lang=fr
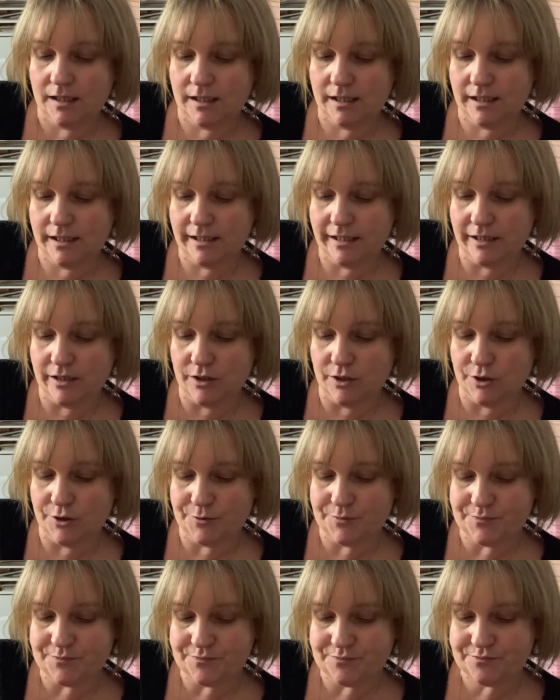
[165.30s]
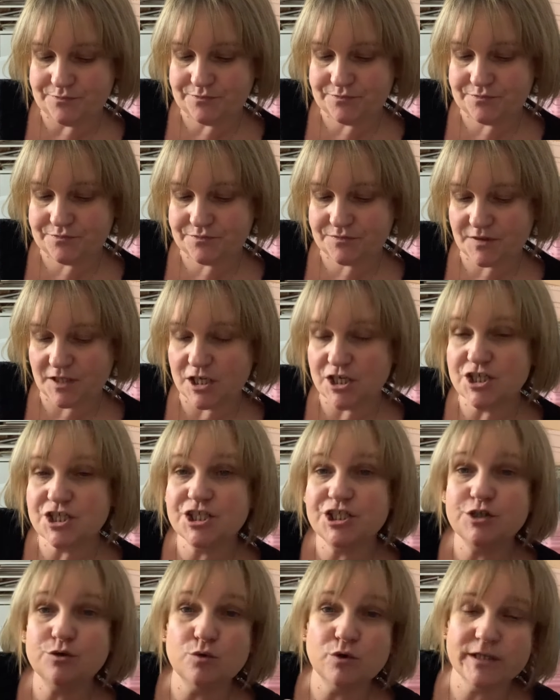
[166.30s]
Et euh, j'ai
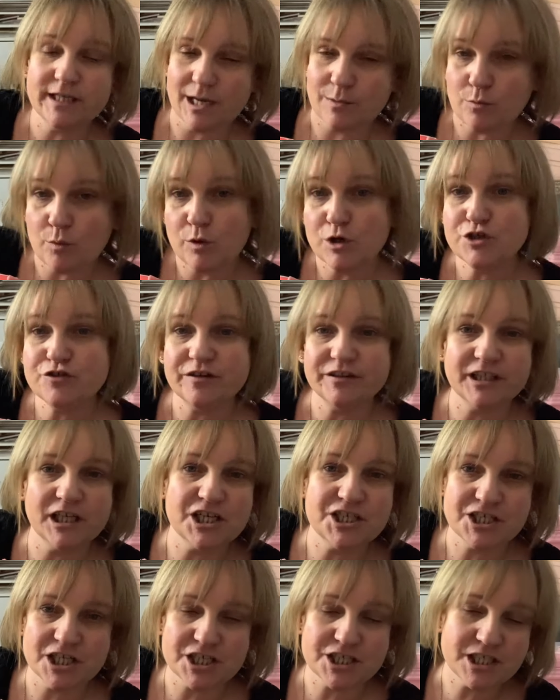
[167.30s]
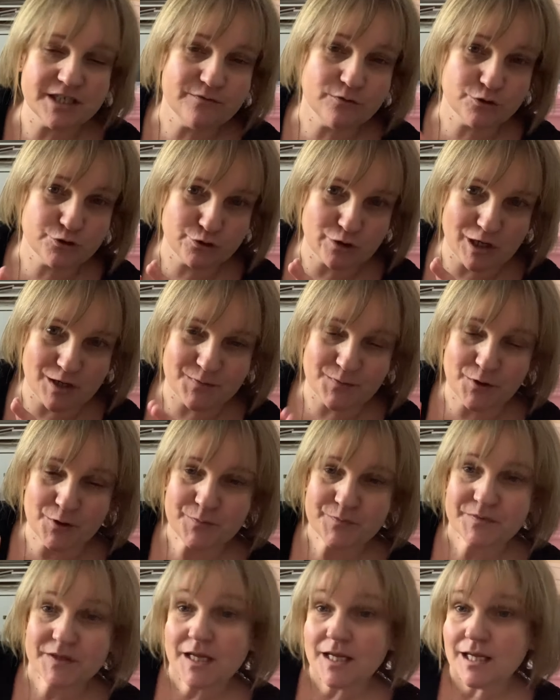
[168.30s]
dit, ok, bon, bah, je viendrai le chercher
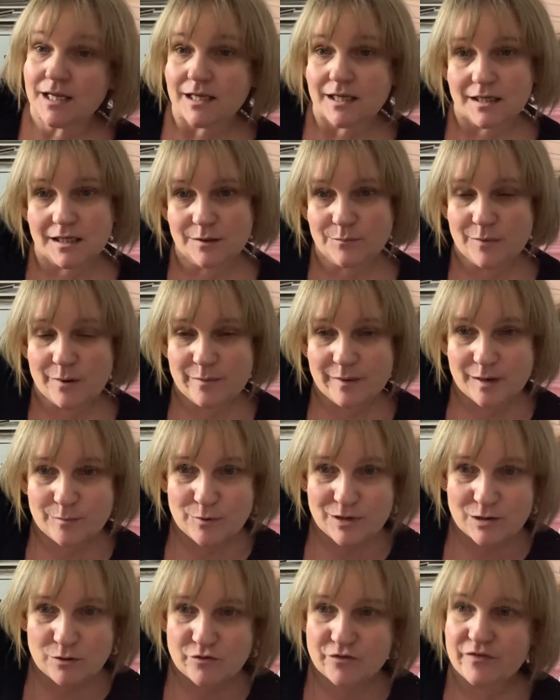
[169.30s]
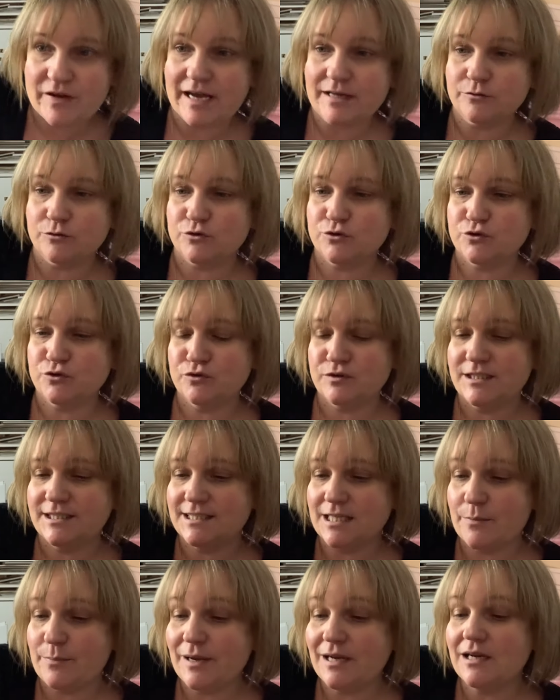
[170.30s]
éventuellement. Et ma mère me l'a offert. Donc, il
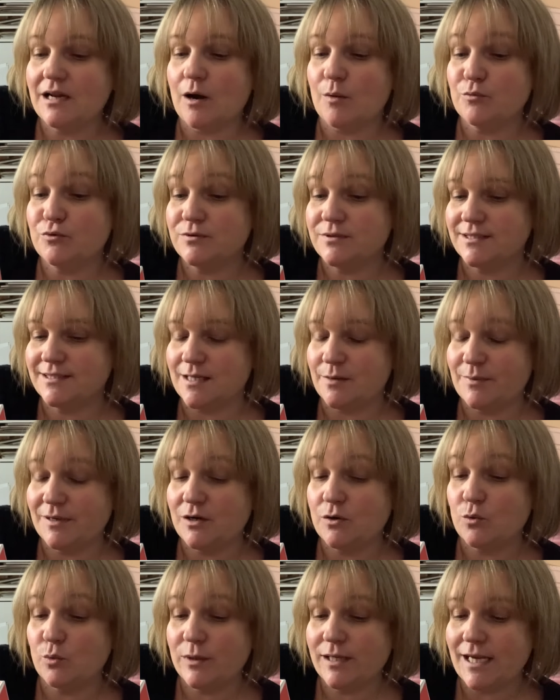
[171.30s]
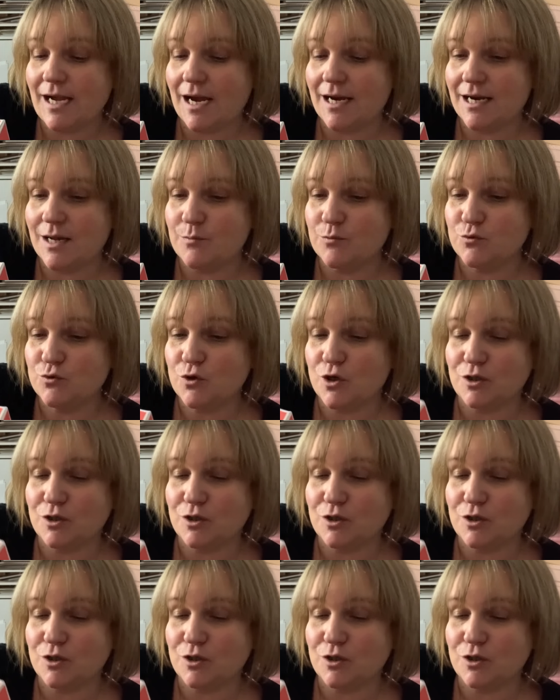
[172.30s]
s'appelle, en plus, il s'appelle Oui à l'amour.